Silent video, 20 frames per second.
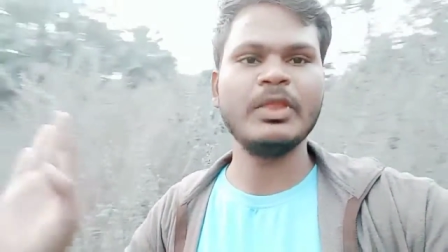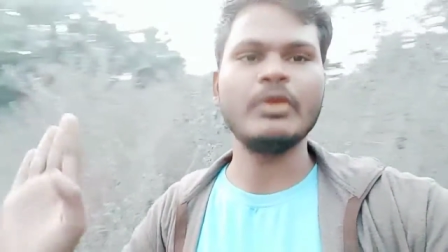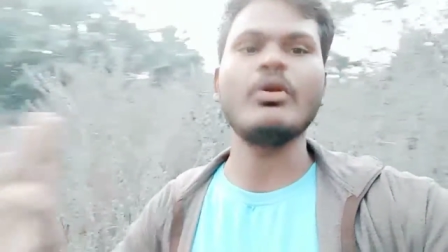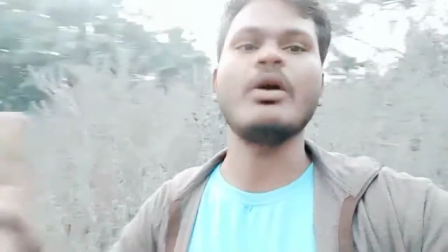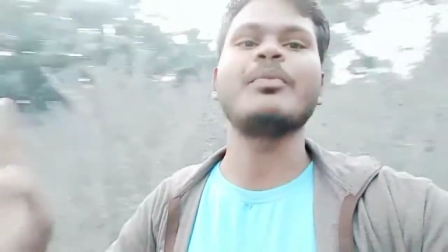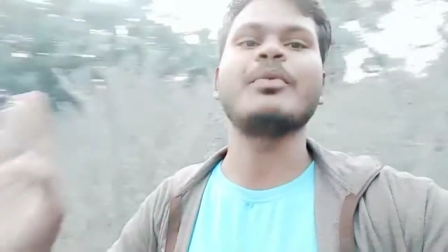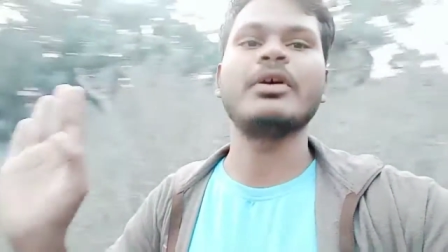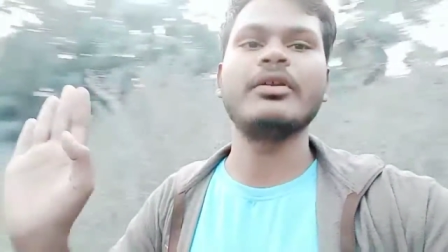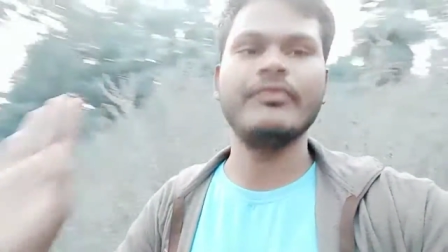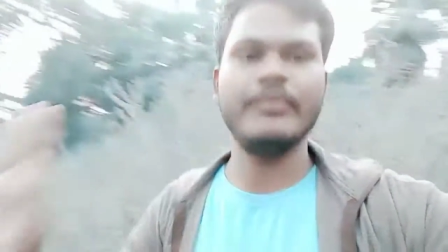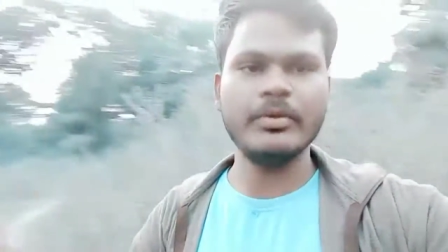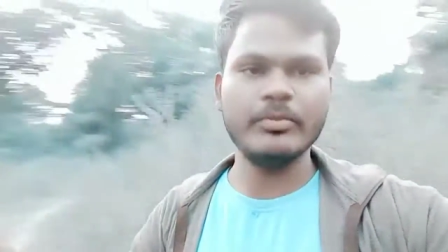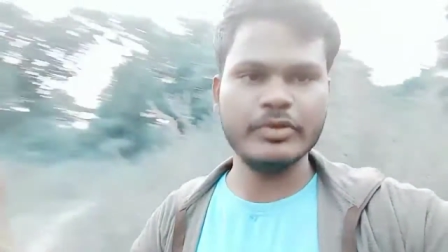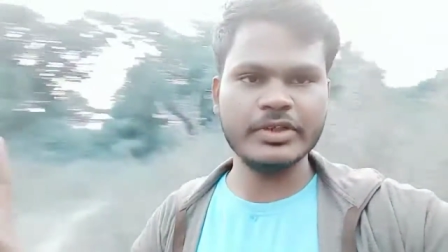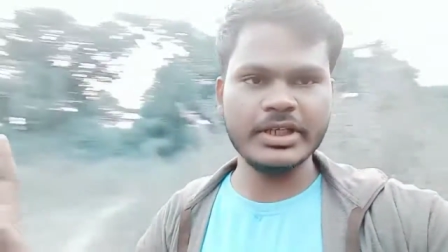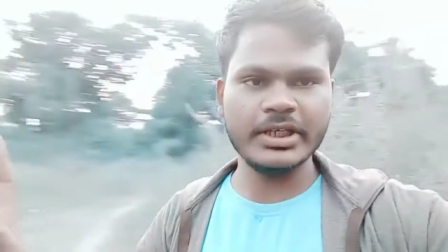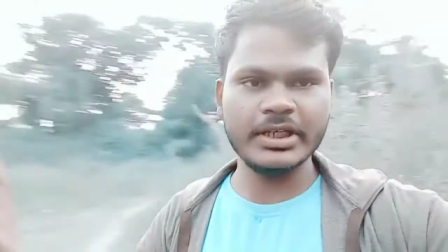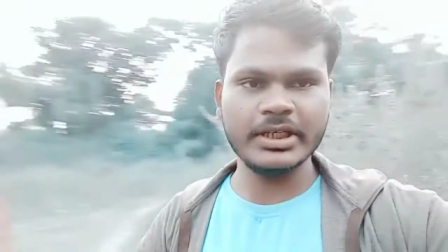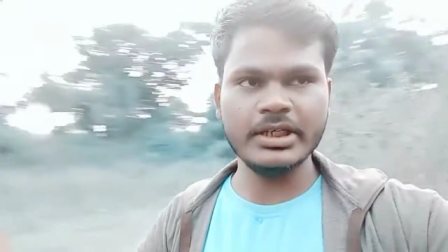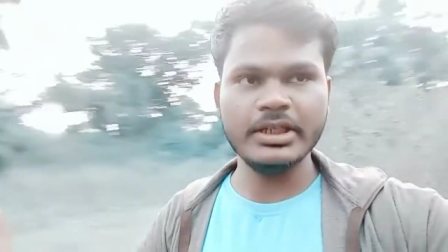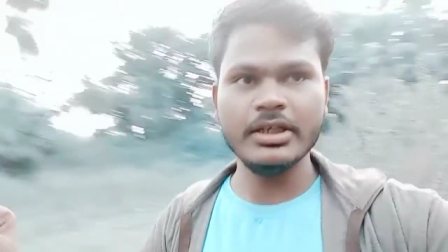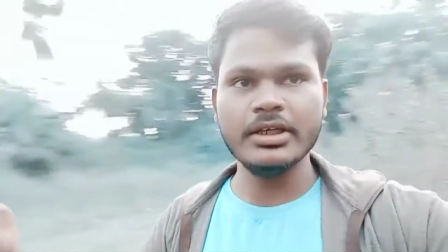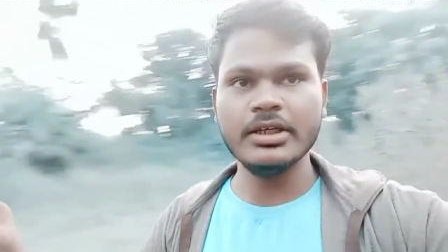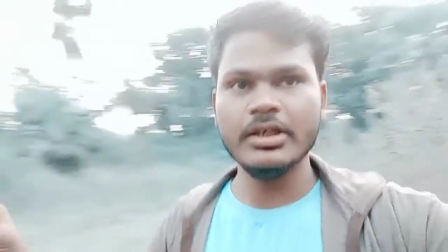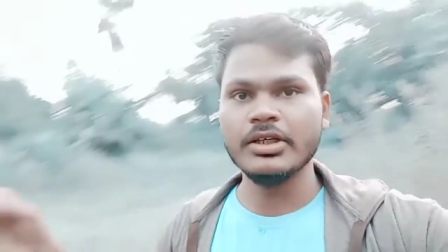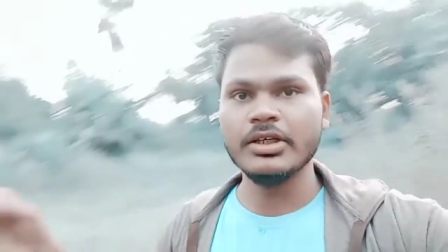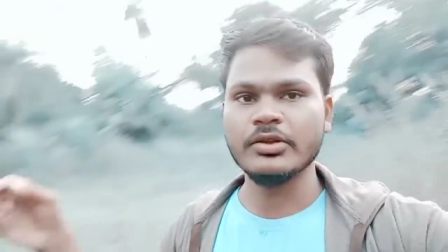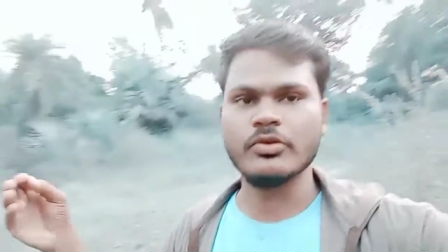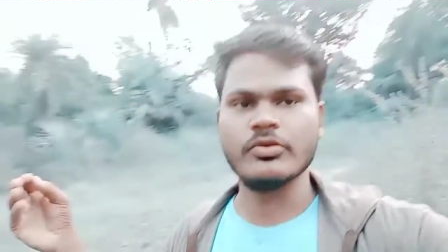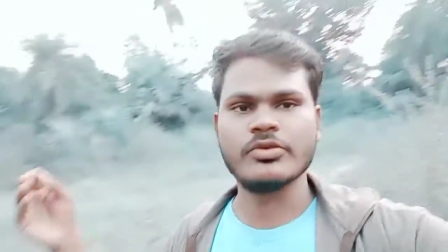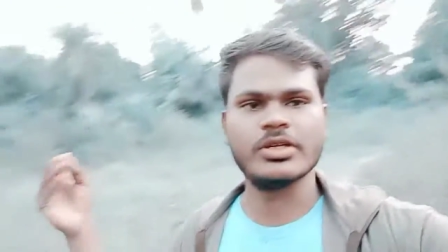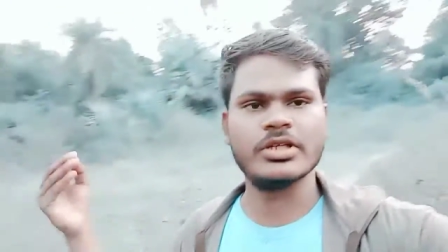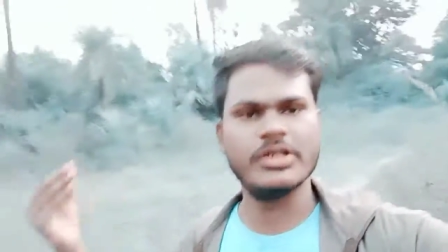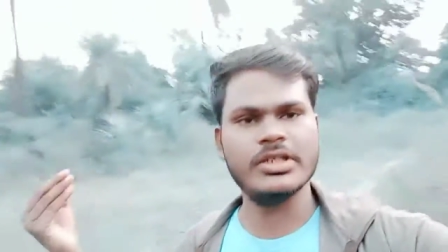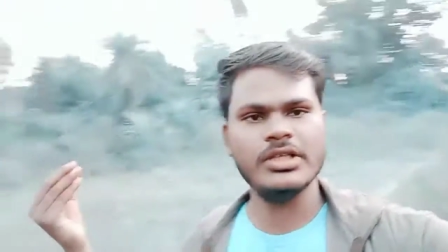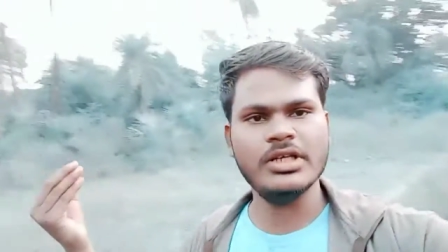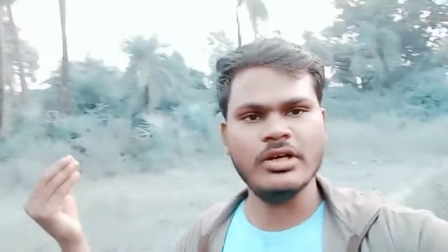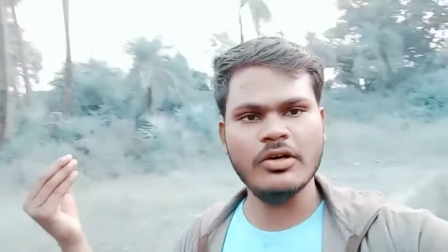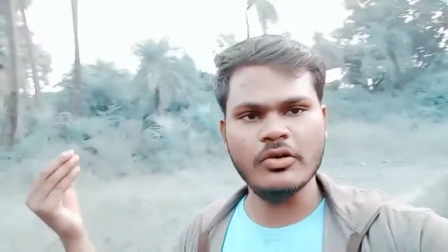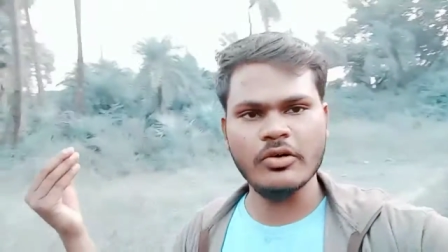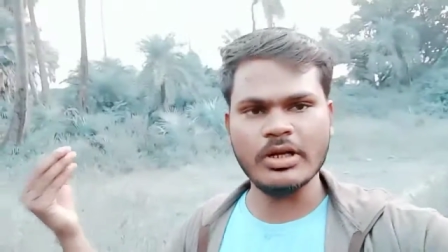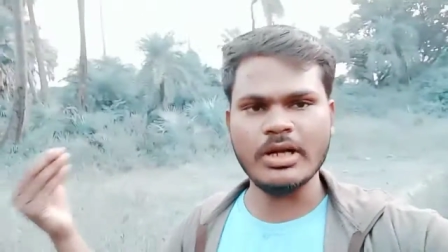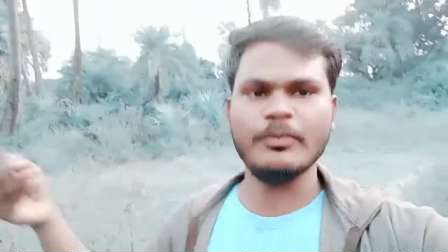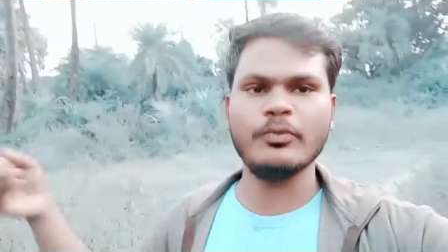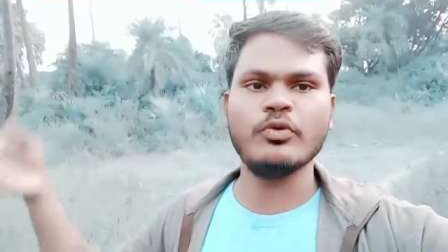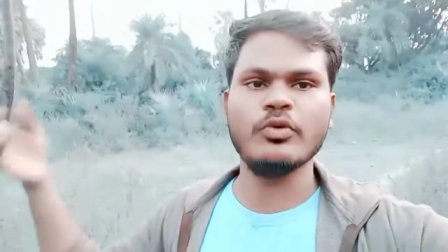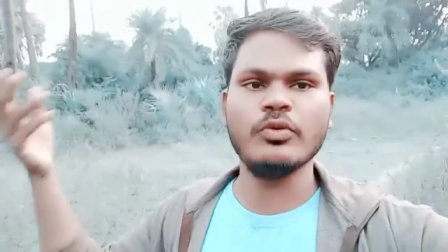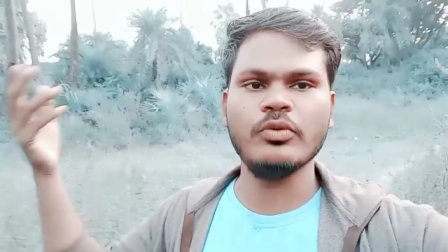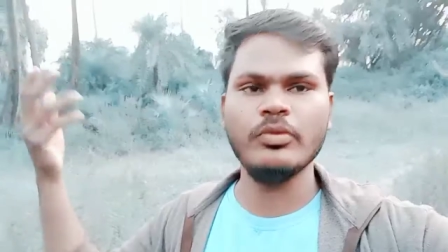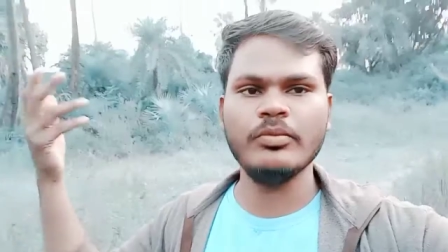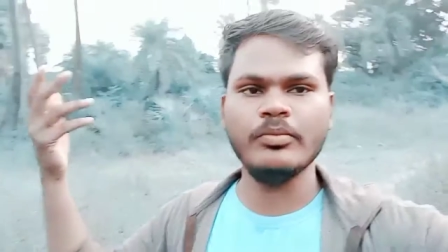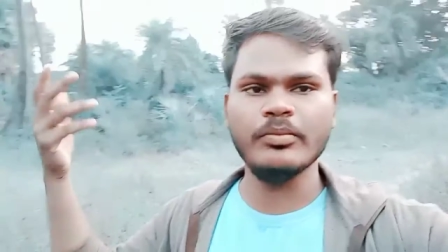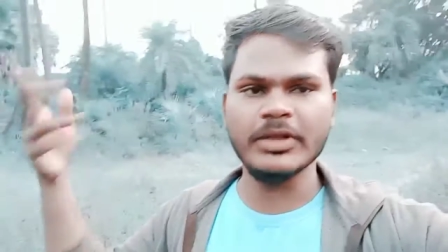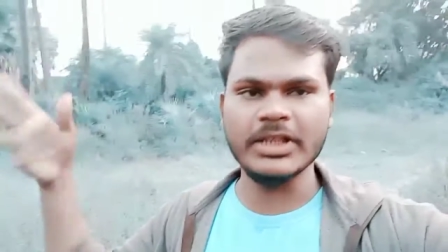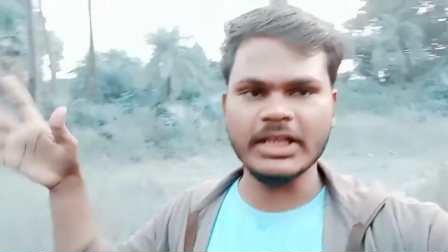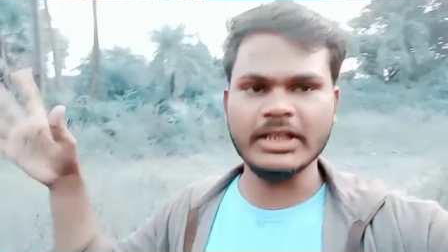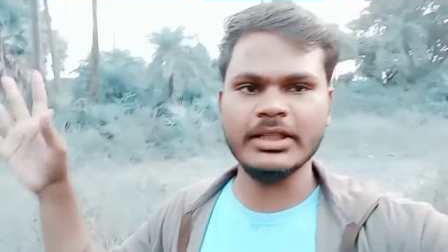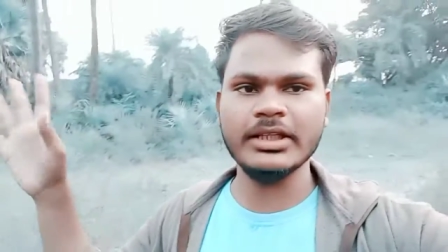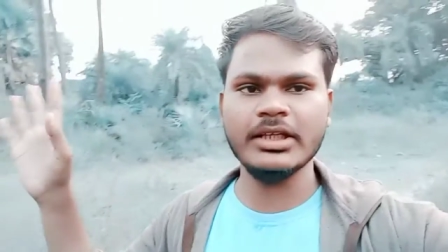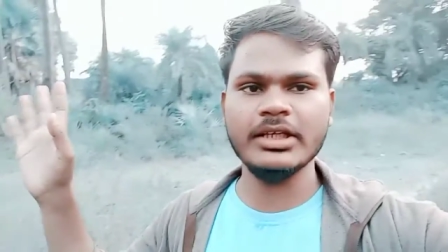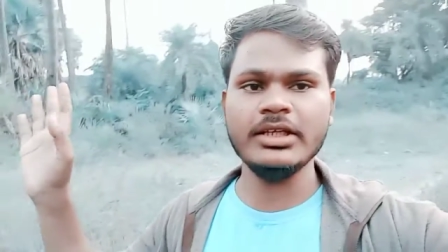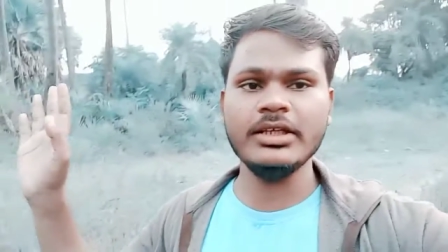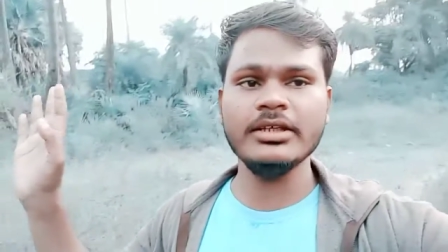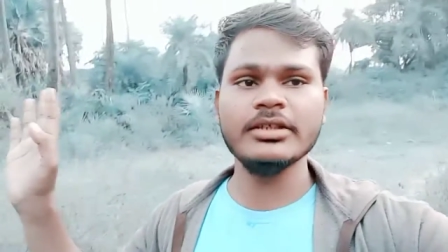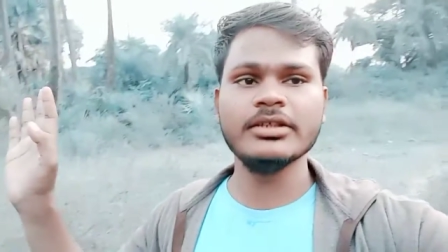तो आप कंफर्म हो जाएंगे तो चलिए और आपको बताते हैं